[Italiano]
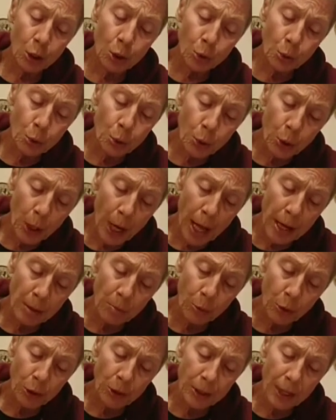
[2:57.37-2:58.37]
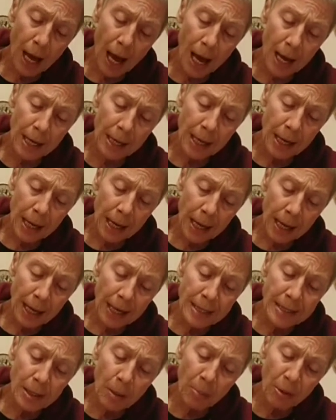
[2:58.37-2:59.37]
Tu non eri mortale
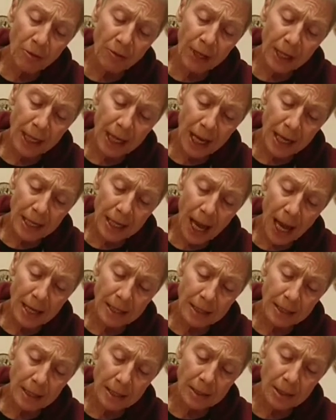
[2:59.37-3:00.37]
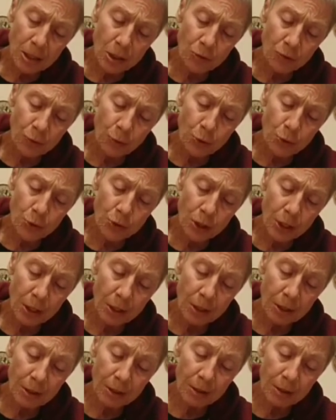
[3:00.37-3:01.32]
e sapevi che a niente si sfugge.